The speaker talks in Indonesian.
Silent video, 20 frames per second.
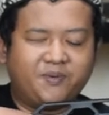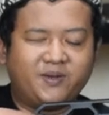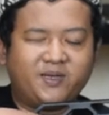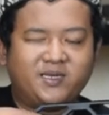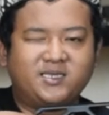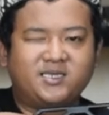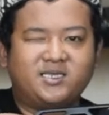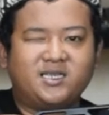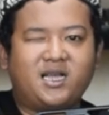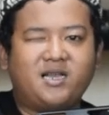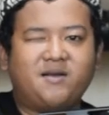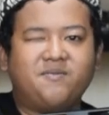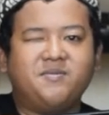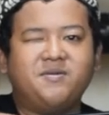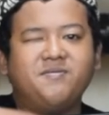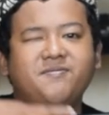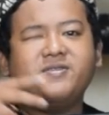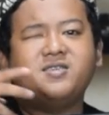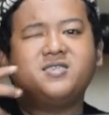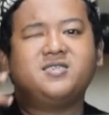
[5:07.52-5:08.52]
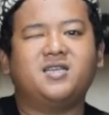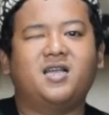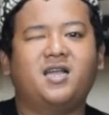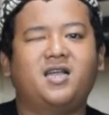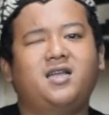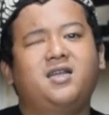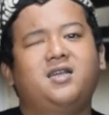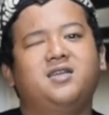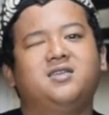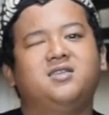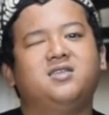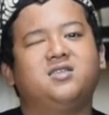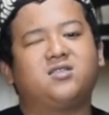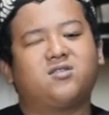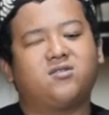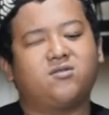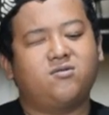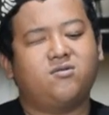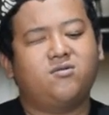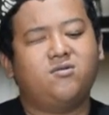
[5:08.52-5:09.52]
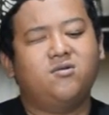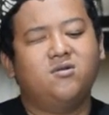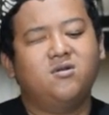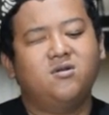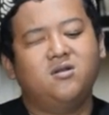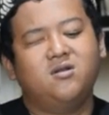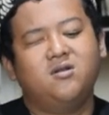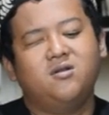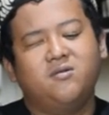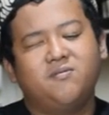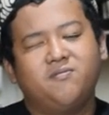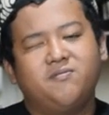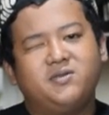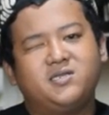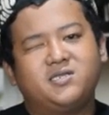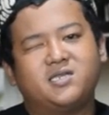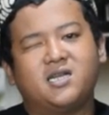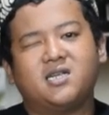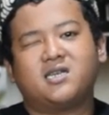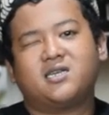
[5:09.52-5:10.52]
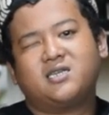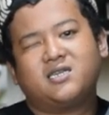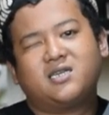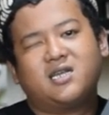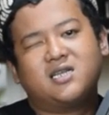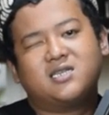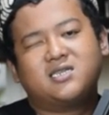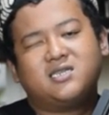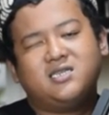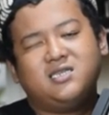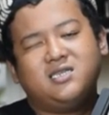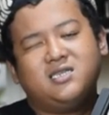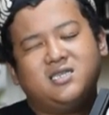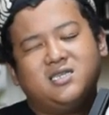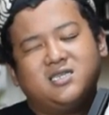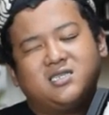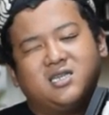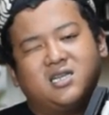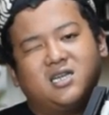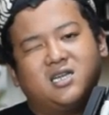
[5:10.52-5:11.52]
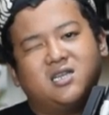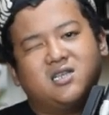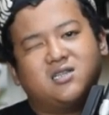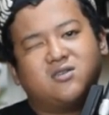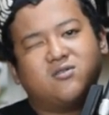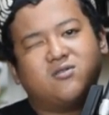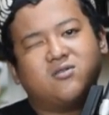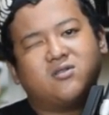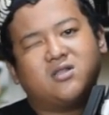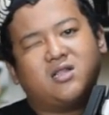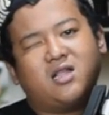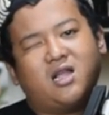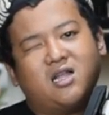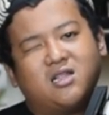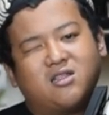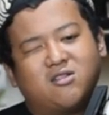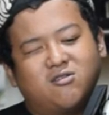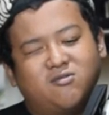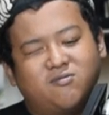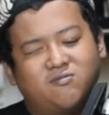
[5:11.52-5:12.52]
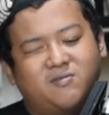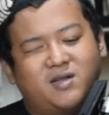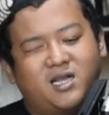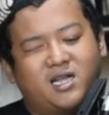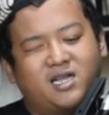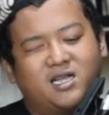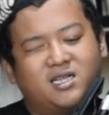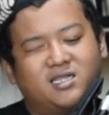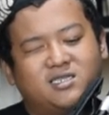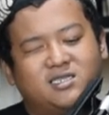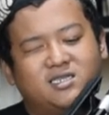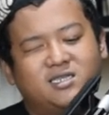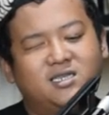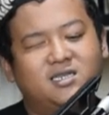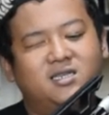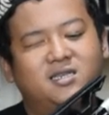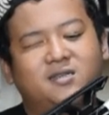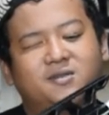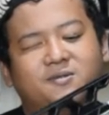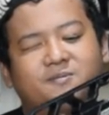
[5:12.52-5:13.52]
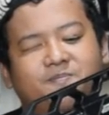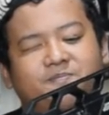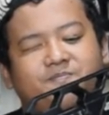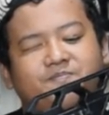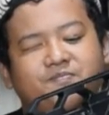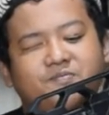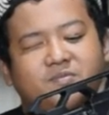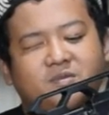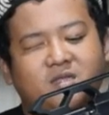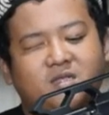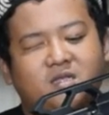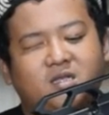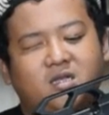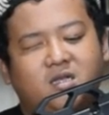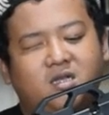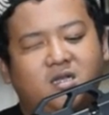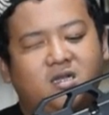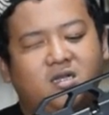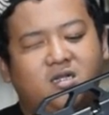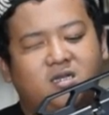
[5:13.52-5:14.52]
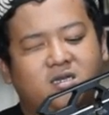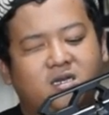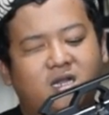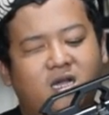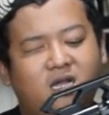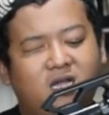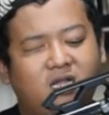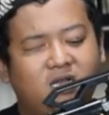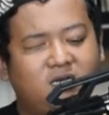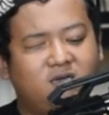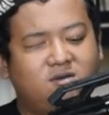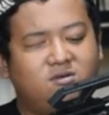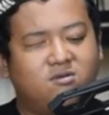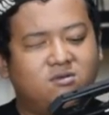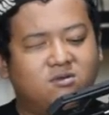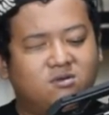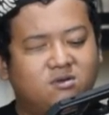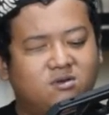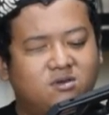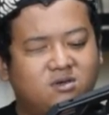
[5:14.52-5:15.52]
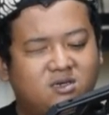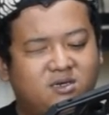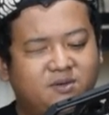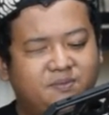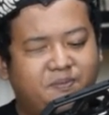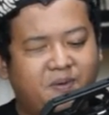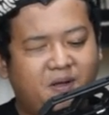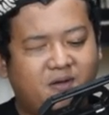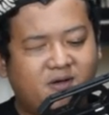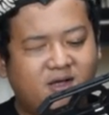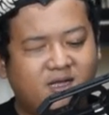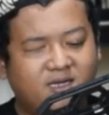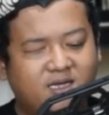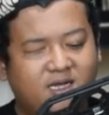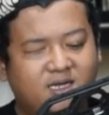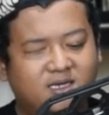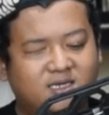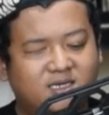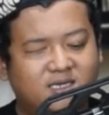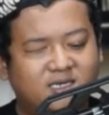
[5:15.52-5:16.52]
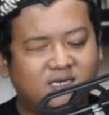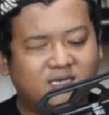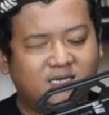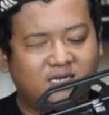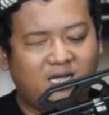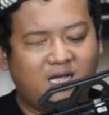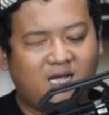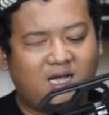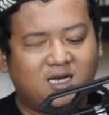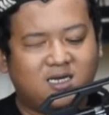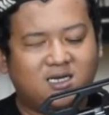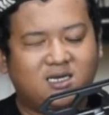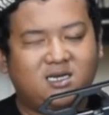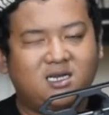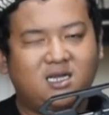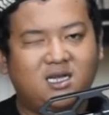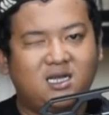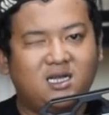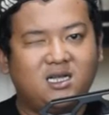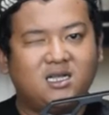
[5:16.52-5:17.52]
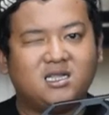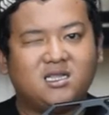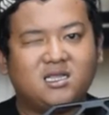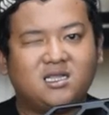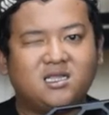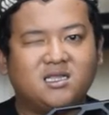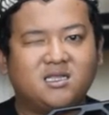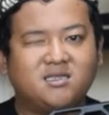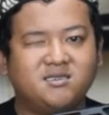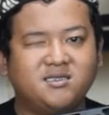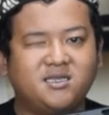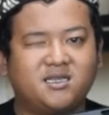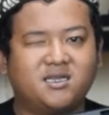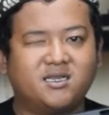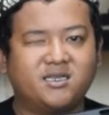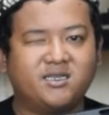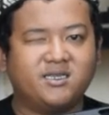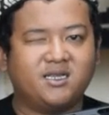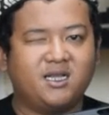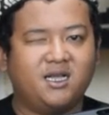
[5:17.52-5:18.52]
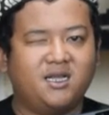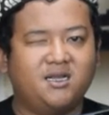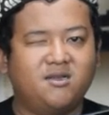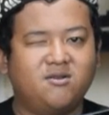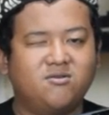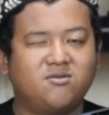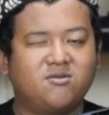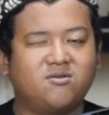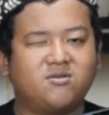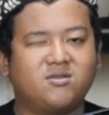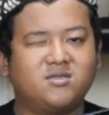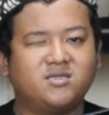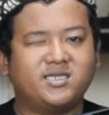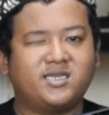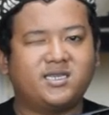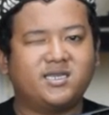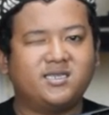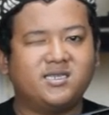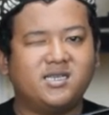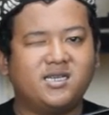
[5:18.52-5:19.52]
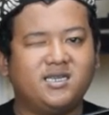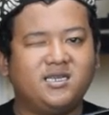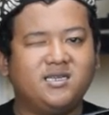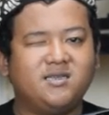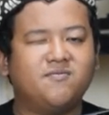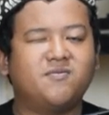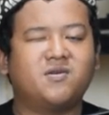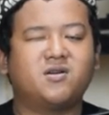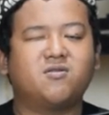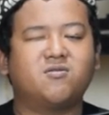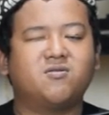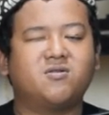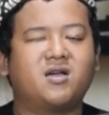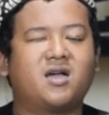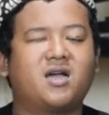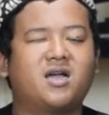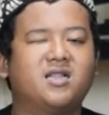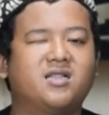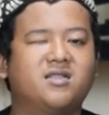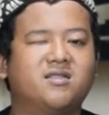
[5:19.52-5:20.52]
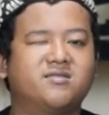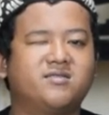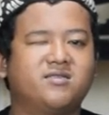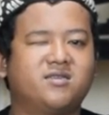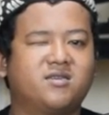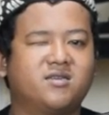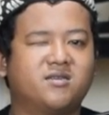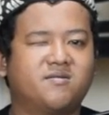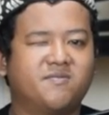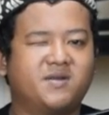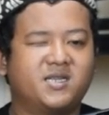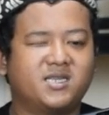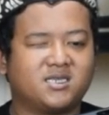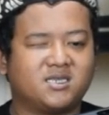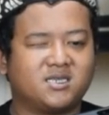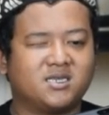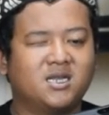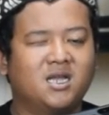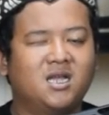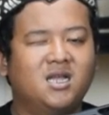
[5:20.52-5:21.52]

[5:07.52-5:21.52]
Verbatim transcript: pengisian mimisnya itu bisa dikasih single shoot atau magazine dan untuk di bawahnya sini ada triggernya untuk triggernya ini menggunakan trigger match